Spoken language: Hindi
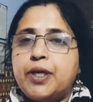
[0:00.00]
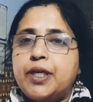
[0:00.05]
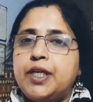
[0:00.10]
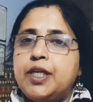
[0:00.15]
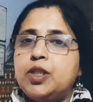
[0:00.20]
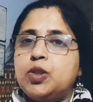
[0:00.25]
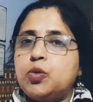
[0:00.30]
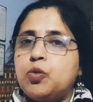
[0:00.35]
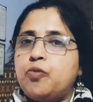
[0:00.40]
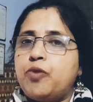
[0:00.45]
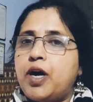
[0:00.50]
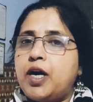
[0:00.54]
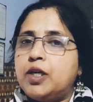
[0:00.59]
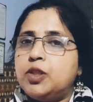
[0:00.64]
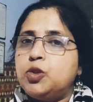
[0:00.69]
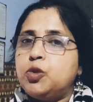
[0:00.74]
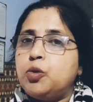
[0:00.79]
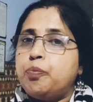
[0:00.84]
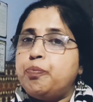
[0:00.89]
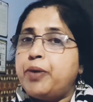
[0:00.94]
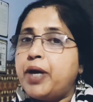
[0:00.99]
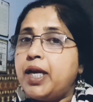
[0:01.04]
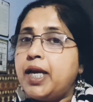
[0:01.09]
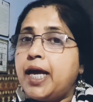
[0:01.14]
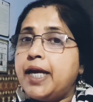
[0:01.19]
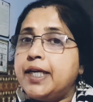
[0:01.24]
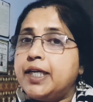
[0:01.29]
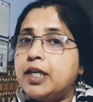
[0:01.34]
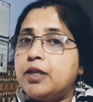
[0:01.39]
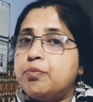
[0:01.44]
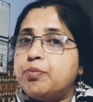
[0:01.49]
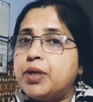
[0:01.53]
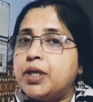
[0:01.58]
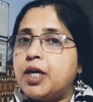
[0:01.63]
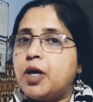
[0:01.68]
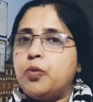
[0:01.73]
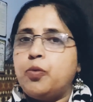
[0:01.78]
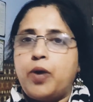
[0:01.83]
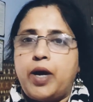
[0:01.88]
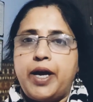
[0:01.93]
करें तो वहां जो बेल आइकन
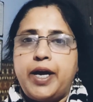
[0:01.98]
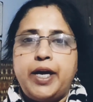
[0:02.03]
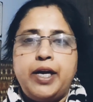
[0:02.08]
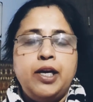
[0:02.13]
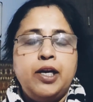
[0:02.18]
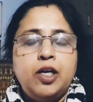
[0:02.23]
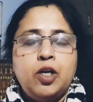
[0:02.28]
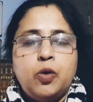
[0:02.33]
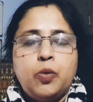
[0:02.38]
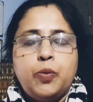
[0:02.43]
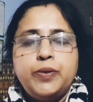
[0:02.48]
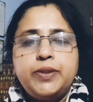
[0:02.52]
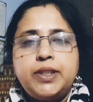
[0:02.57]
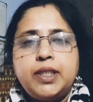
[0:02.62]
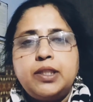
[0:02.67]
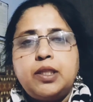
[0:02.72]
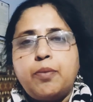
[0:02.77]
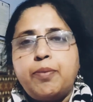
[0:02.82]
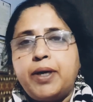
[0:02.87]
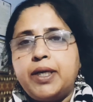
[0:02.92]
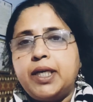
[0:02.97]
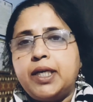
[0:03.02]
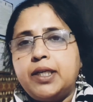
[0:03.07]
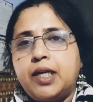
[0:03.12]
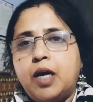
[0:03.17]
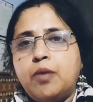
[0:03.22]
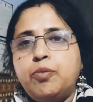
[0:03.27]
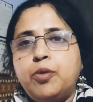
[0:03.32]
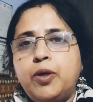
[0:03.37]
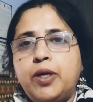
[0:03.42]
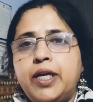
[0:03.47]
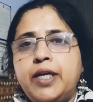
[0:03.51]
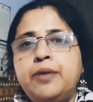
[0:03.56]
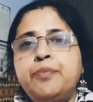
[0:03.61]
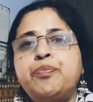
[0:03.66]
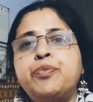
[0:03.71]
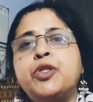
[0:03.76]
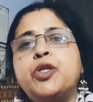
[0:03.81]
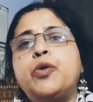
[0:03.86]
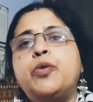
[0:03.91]
बना हुआ है उसे दबाना ना भूलें
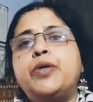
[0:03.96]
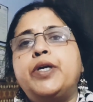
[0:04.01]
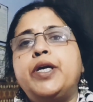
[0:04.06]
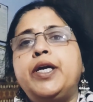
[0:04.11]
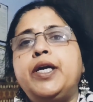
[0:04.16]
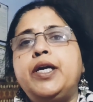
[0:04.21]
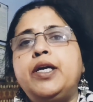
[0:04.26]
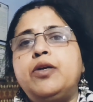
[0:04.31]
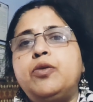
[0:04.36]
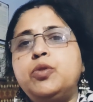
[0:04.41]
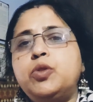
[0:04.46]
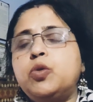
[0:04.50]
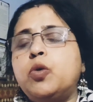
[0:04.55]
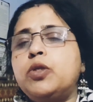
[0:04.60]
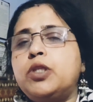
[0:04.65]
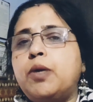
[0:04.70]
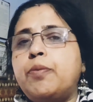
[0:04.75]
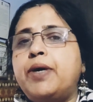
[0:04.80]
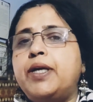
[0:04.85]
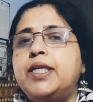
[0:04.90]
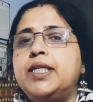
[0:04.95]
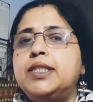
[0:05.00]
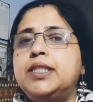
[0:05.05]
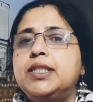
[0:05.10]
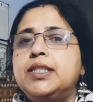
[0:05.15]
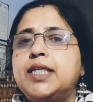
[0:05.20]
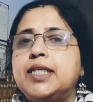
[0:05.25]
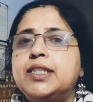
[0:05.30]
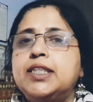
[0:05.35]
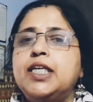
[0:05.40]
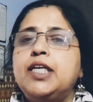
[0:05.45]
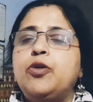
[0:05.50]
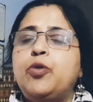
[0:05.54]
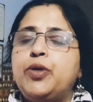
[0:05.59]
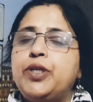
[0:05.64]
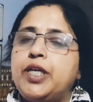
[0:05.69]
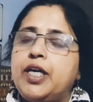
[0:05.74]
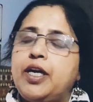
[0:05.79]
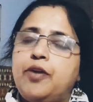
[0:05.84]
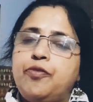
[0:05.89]
क्योंकि उसको दबाने से जैसे ही
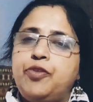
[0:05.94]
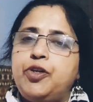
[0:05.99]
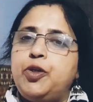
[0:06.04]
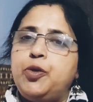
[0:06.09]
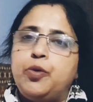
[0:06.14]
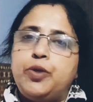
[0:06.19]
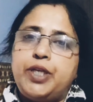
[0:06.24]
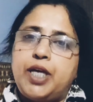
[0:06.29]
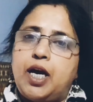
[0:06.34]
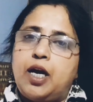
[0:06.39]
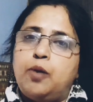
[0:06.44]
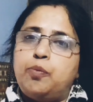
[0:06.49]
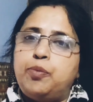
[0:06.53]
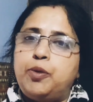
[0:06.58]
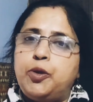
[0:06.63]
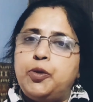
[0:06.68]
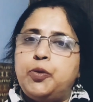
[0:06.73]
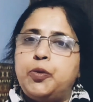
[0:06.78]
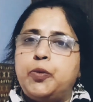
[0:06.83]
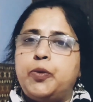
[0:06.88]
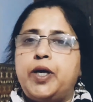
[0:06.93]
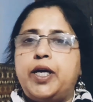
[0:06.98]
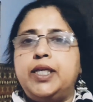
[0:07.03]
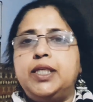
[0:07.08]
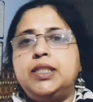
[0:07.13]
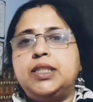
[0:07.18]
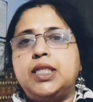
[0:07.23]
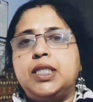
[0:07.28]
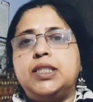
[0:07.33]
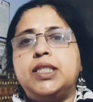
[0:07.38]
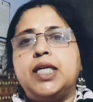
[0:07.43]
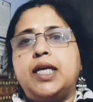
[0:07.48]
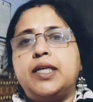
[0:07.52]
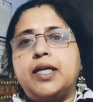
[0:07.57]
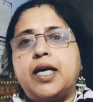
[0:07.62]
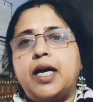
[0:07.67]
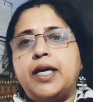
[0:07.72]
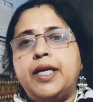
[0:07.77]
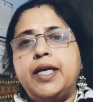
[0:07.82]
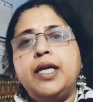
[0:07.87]
कोई नया वीडियो यहाँ अपलोड होगा इसकी
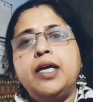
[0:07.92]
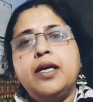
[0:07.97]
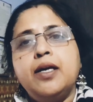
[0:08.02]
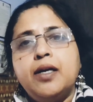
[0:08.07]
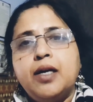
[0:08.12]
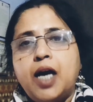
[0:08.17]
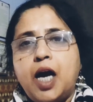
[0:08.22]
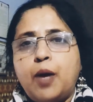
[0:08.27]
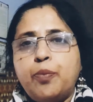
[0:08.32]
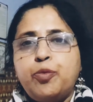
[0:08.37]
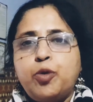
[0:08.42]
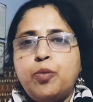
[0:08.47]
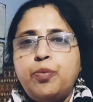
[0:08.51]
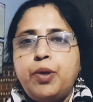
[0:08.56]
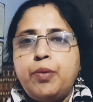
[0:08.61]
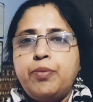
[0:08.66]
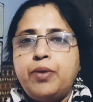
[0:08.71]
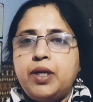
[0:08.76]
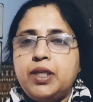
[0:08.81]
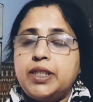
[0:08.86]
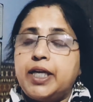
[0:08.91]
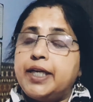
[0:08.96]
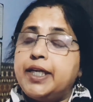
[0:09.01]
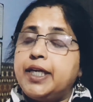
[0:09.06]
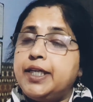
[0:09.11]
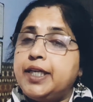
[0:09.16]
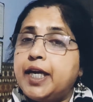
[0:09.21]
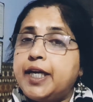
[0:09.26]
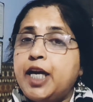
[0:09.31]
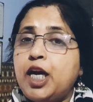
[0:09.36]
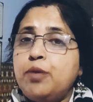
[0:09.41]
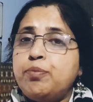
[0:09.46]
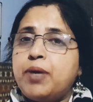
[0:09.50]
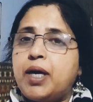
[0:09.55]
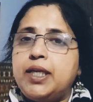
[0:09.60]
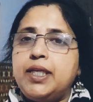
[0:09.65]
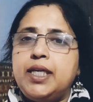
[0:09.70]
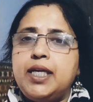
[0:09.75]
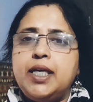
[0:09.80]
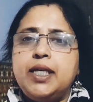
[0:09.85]
जानकारी आपको भी मिल जाएगी यकीन
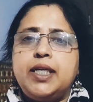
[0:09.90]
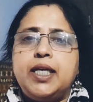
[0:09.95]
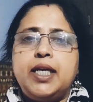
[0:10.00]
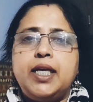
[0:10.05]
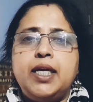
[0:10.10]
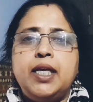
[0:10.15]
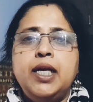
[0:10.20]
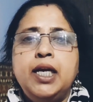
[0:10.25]
मानिए कि